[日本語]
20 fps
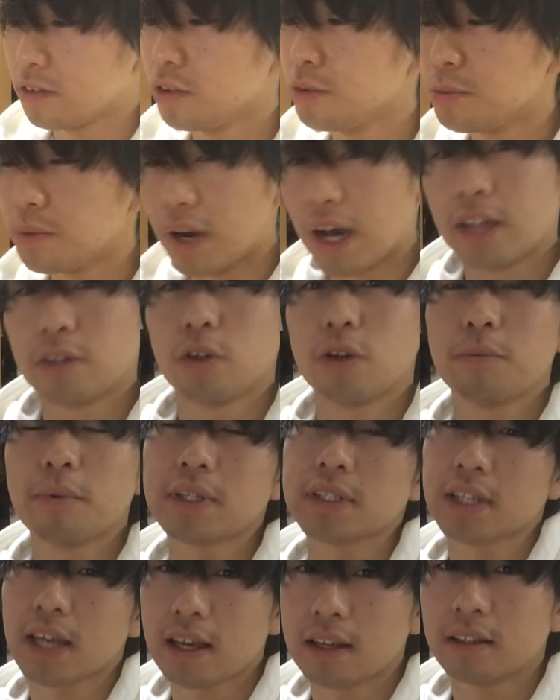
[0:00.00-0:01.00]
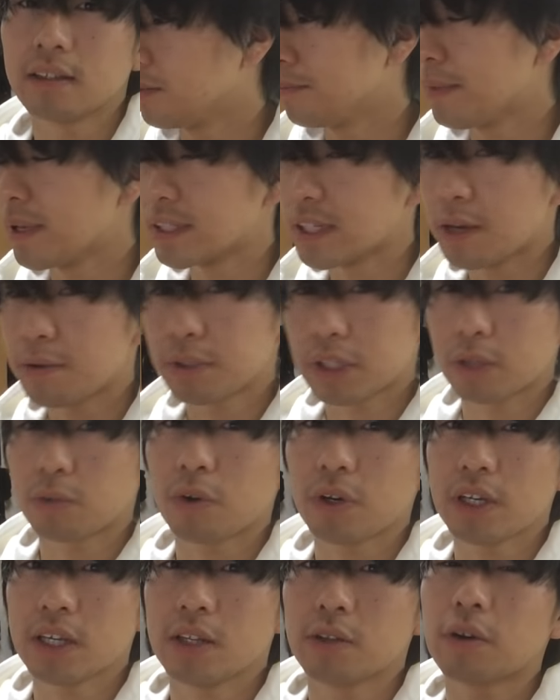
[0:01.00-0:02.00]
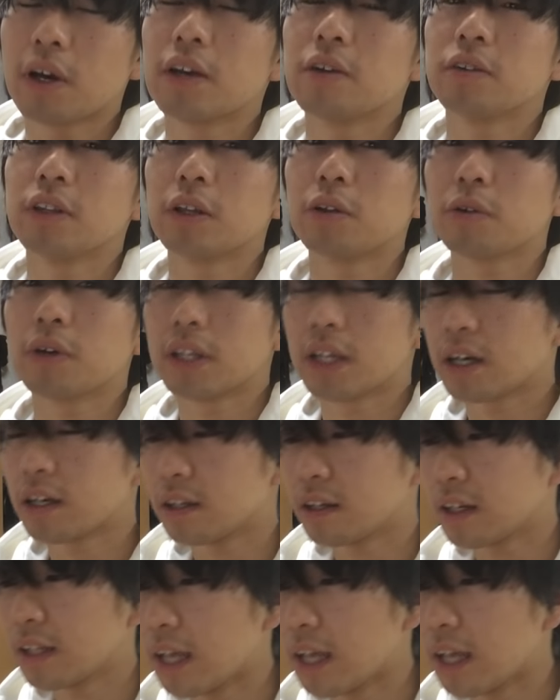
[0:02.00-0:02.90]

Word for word: 運は問いません迷彩服で来いとか言ってるとこはなかなか